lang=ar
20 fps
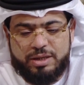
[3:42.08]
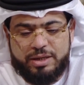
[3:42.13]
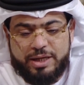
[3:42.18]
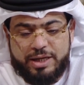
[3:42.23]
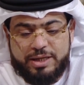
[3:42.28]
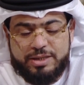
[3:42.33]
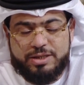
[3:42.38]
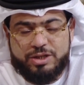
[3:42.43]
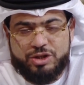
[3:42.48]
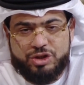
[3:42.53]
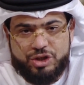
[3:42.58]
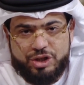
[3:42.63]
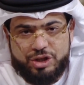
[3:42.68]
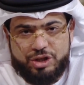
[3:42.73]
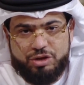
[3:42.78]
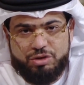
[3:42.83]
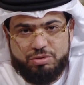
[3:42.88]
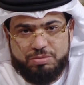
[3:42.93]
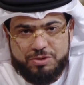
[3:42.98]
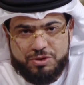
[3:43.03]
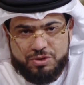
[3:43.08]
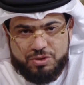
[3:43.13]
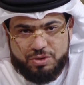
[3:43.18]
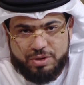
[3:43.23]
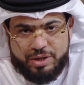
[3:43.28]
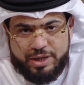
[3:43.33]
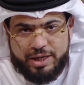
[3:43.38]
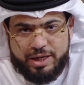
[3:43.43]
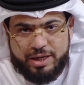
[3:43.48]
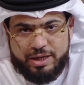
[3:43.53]
ليس الشديد
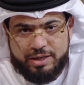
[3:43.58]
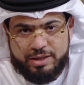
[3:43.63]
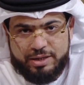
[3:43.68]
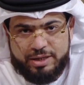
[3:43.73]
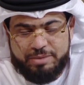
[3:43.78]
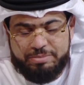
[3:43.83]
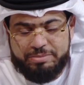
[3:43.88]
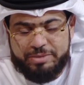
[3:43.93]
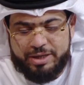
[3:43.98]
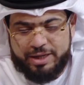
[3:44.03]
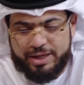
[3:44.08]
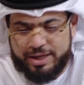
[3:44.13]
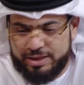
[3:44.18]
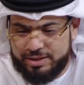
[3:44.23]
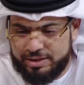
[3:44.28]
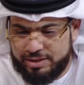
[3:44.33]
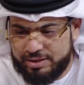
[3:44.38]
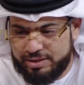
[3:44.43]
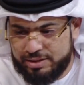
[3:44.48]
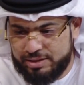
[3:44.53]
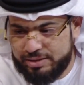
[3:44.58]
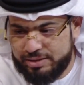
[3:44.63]
بالسرعة كمل الحديث